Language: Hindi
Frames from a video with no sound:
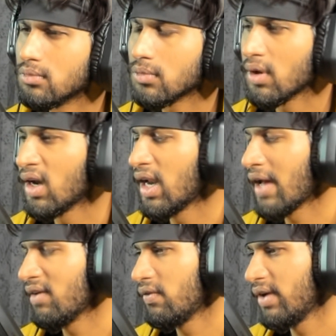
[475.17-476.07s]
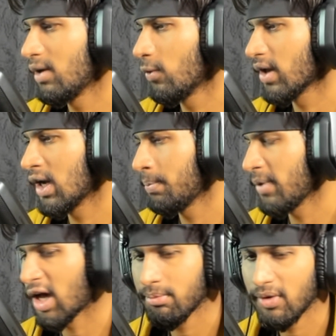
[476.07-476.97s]
लेवल फेल हो गया
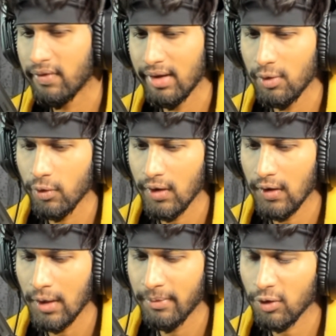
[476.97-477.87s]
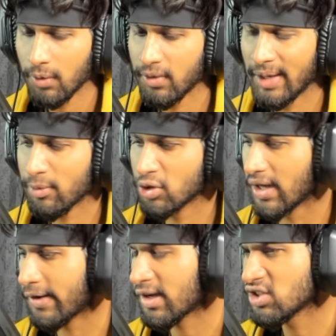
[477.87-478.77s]
प्यार भी फेल हो गया अब मेरे को अपने आप को
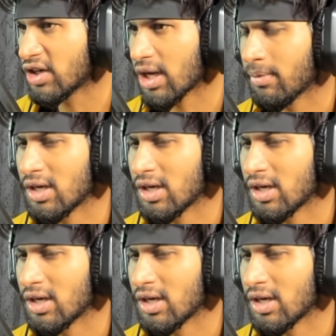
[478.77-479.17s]
झाटा चाटा मारना